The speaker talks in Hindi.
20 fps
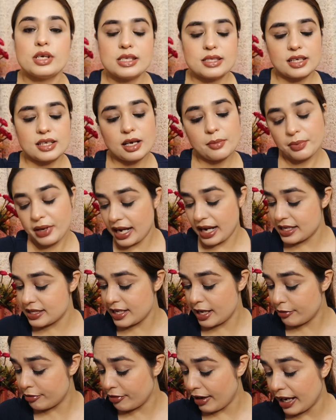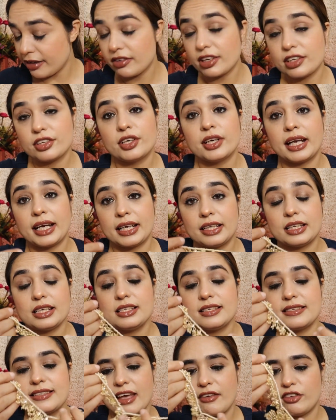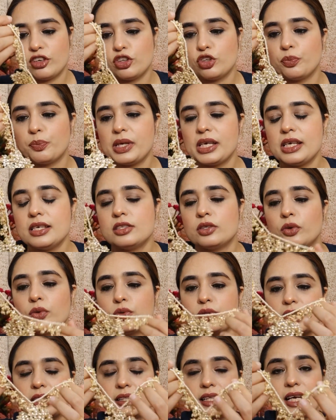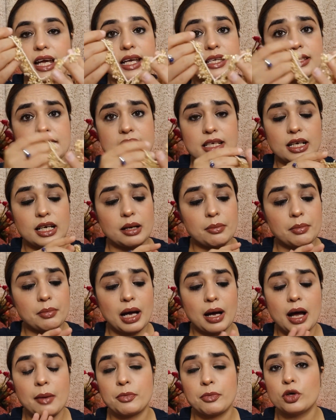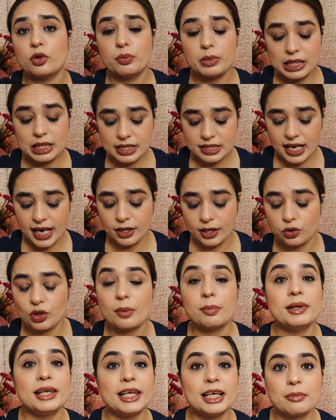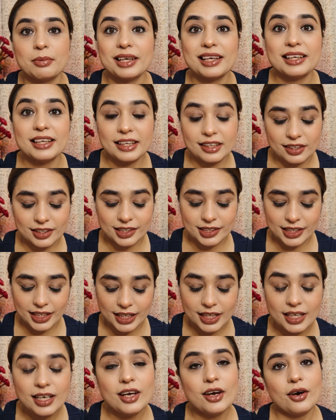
इसका प्राइस है फाइव हंड्रेड एट्टी सेवन रुपीज़ हो सकता है इससे कम आपको मिल जाए तो आप लिंक पे क्लिक करके